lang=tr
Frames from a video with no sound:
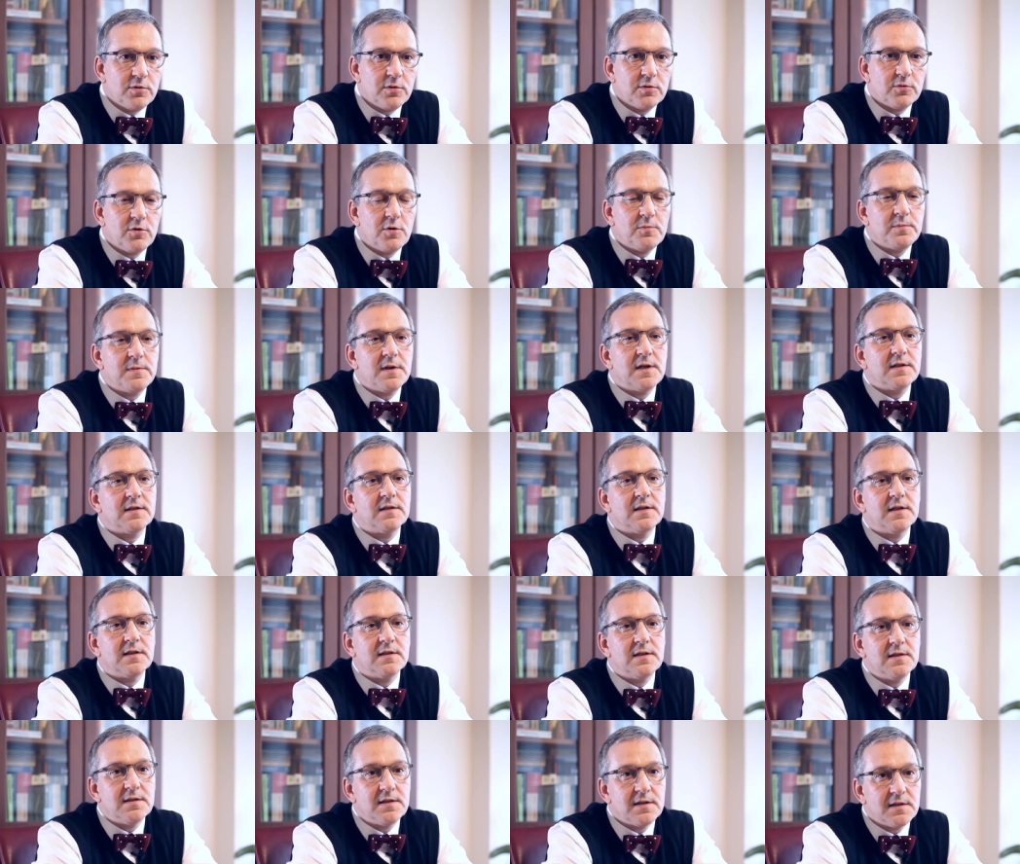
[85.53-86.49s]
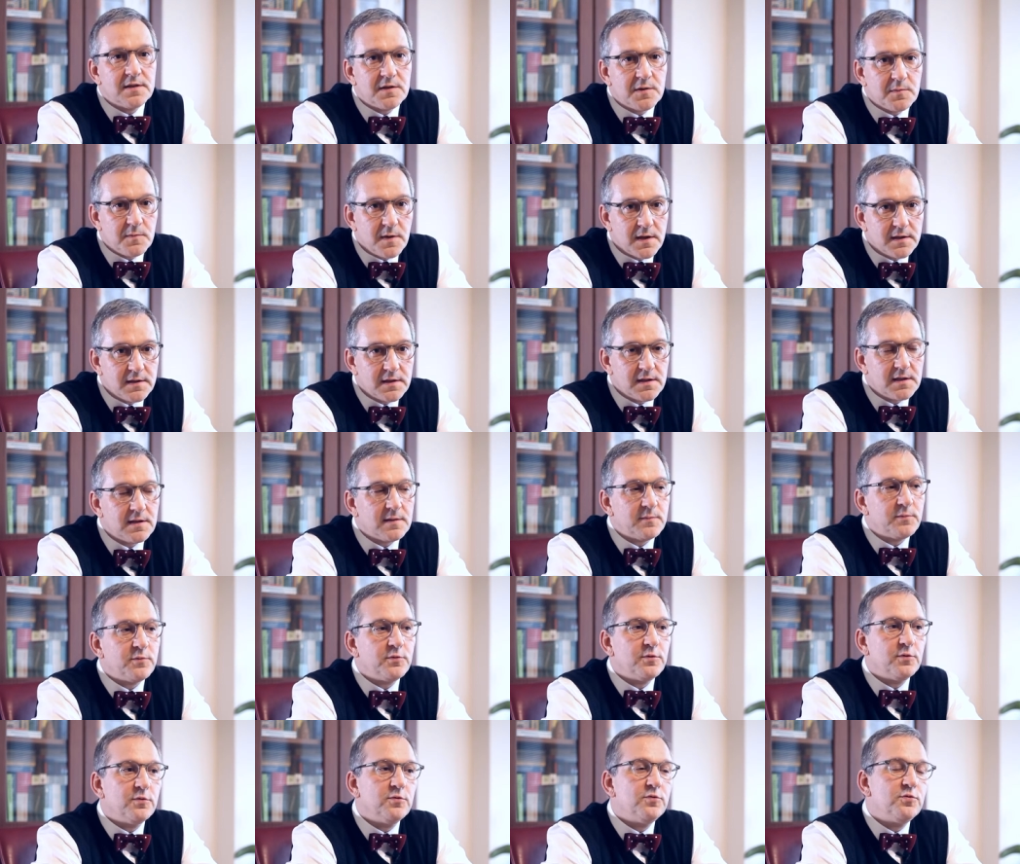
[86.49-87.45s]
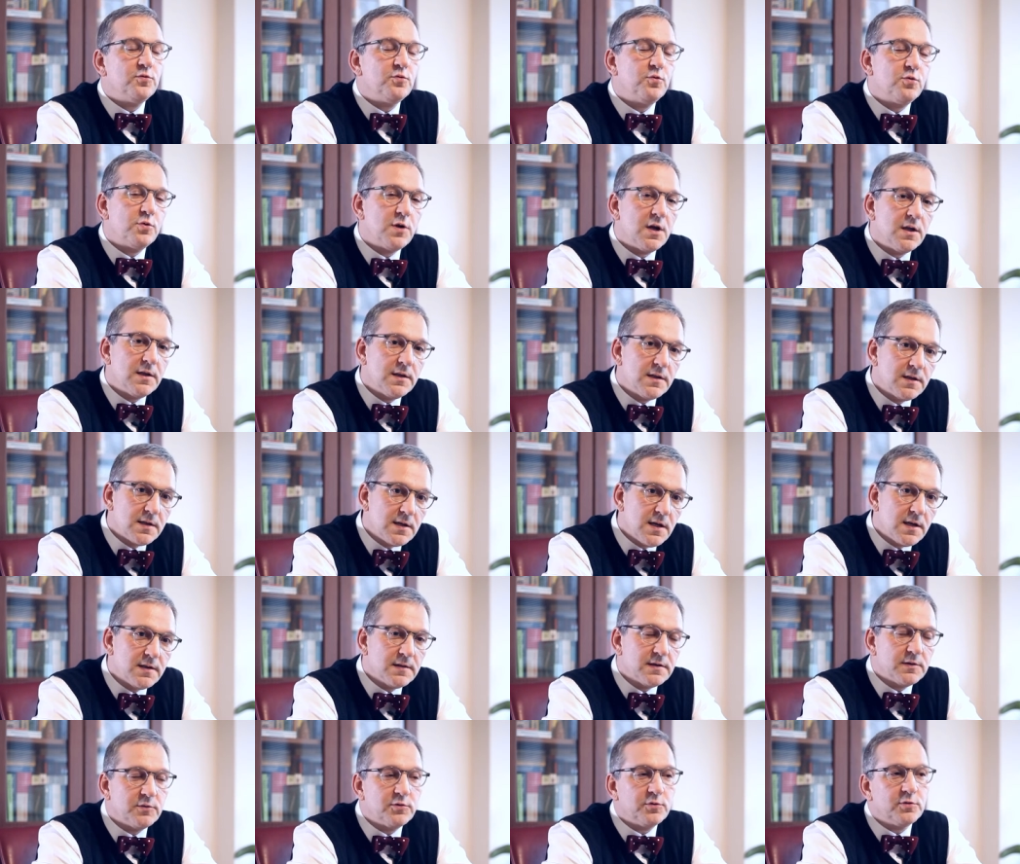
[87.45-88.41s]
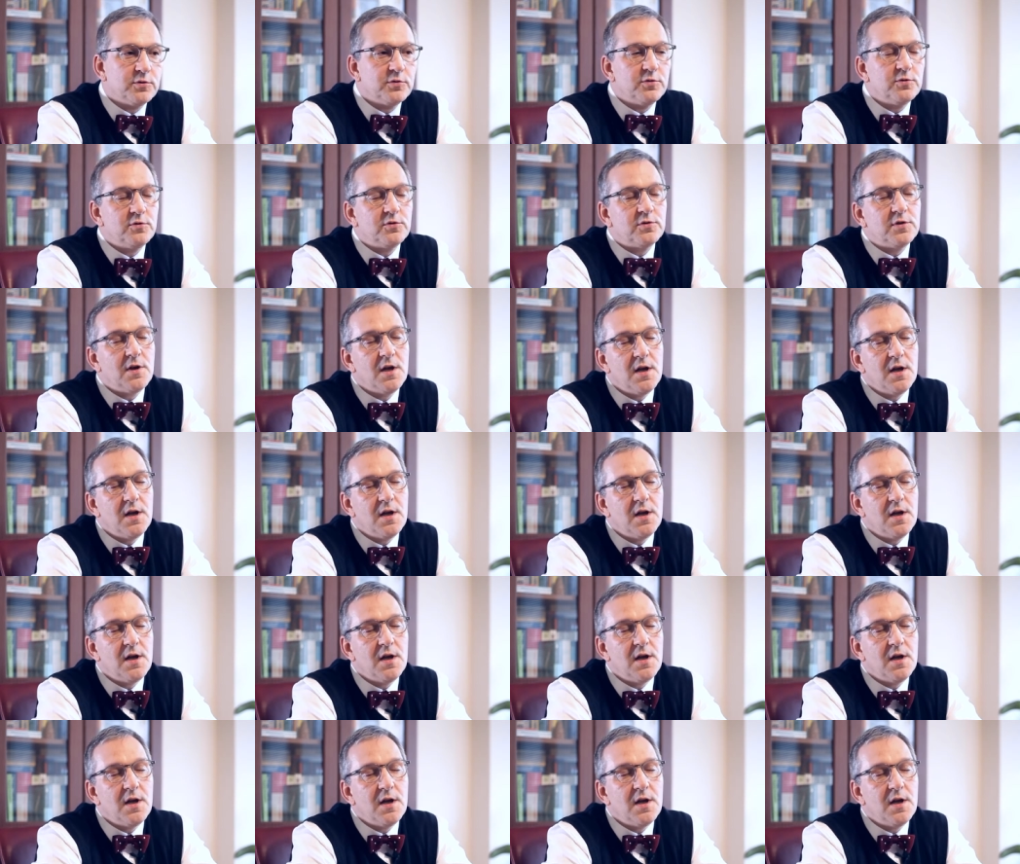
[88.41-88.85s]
Toplantılarda danışmanlık yapıyoruz, kuralları anlatıyoruz.